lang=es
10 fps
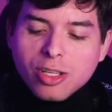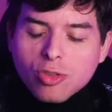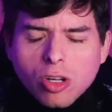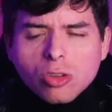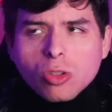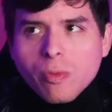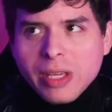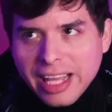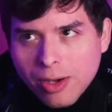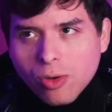yo el otro
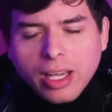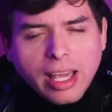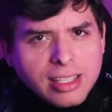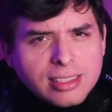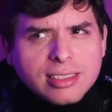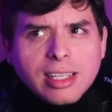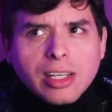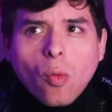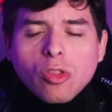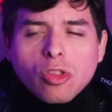video que hice
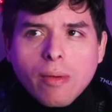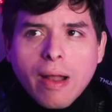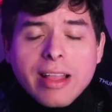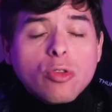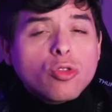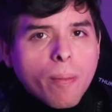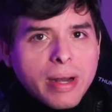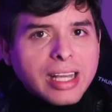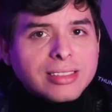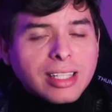cuando hablaba de un hombre
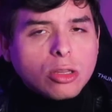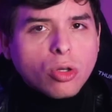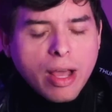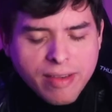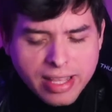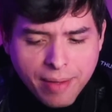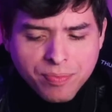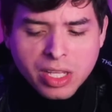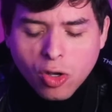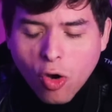que se quitó la vida,
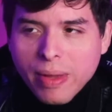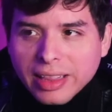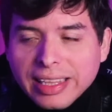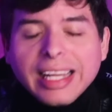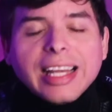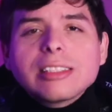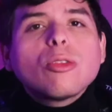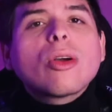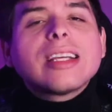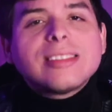comenté qué es
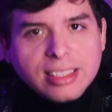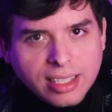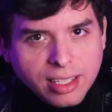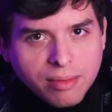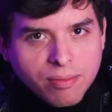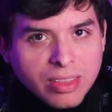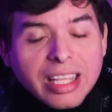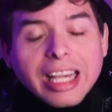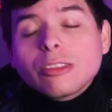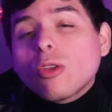lo que sigue,
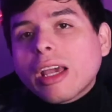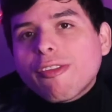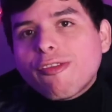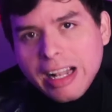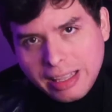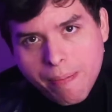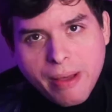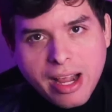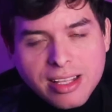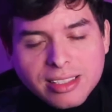qué es lo que falta
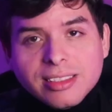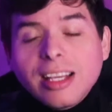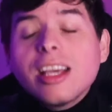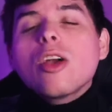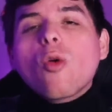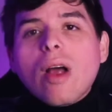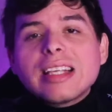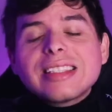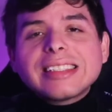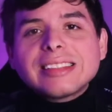para Disney, cuál
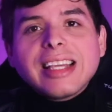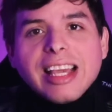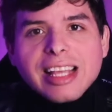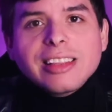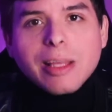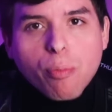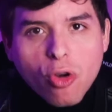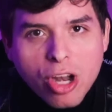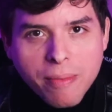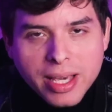es la siguiente
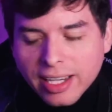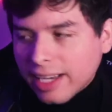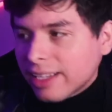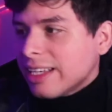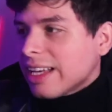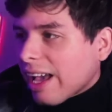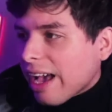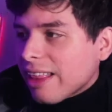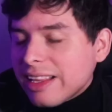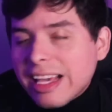polémica.
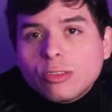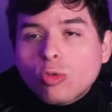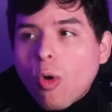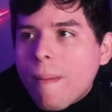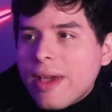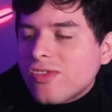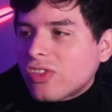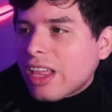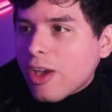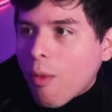Cada día esto
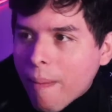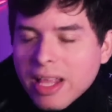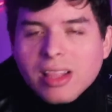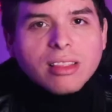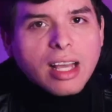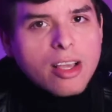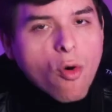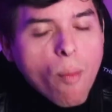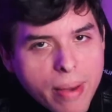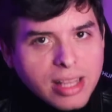aumenta y aumenta y
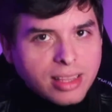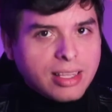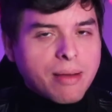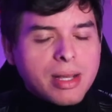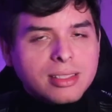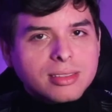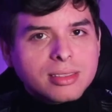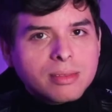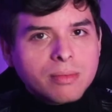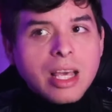aumenta más.
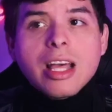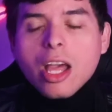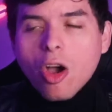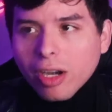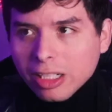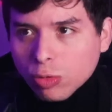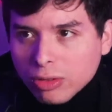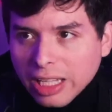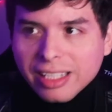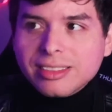Y ahora
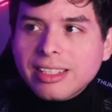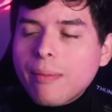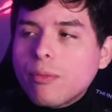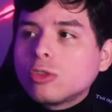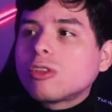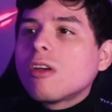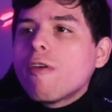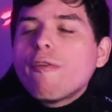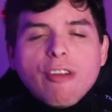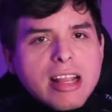resulta que estamos
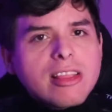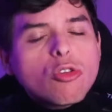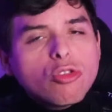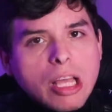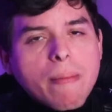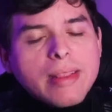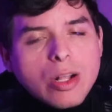frente a un tema en el